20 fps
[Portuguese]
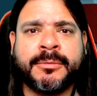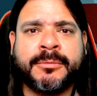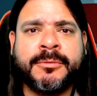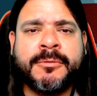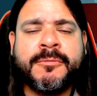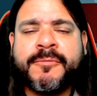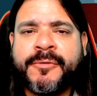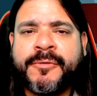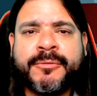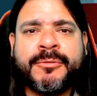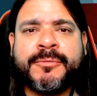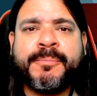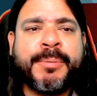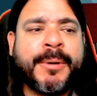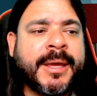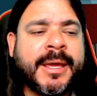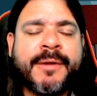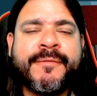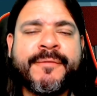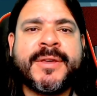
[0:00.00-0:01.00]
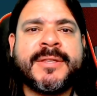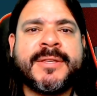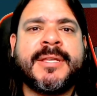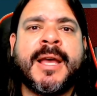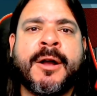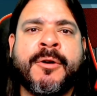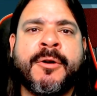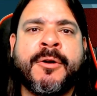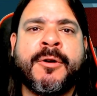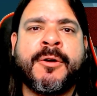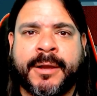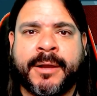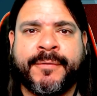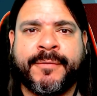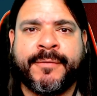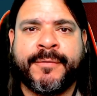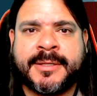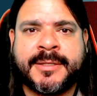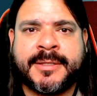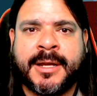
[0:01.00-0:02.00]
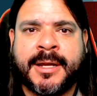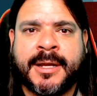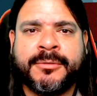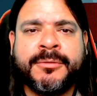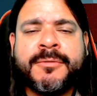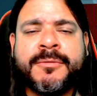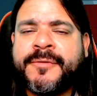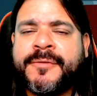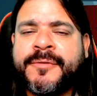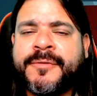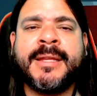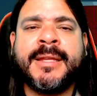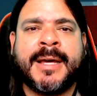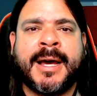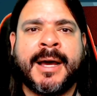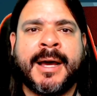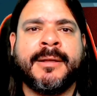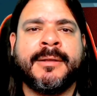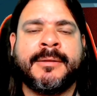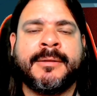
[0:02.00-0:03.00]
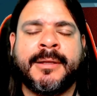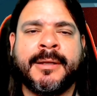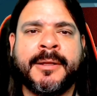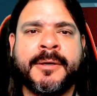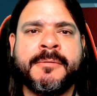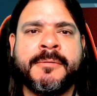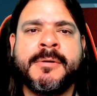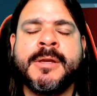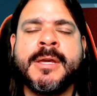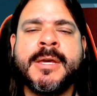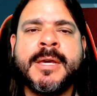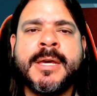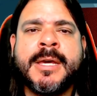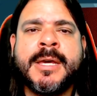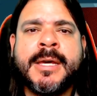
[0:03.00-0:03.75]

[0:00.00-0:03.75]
Não, não, por que, que vai ser agora que vai dar certo? Não vai dar, entendeu?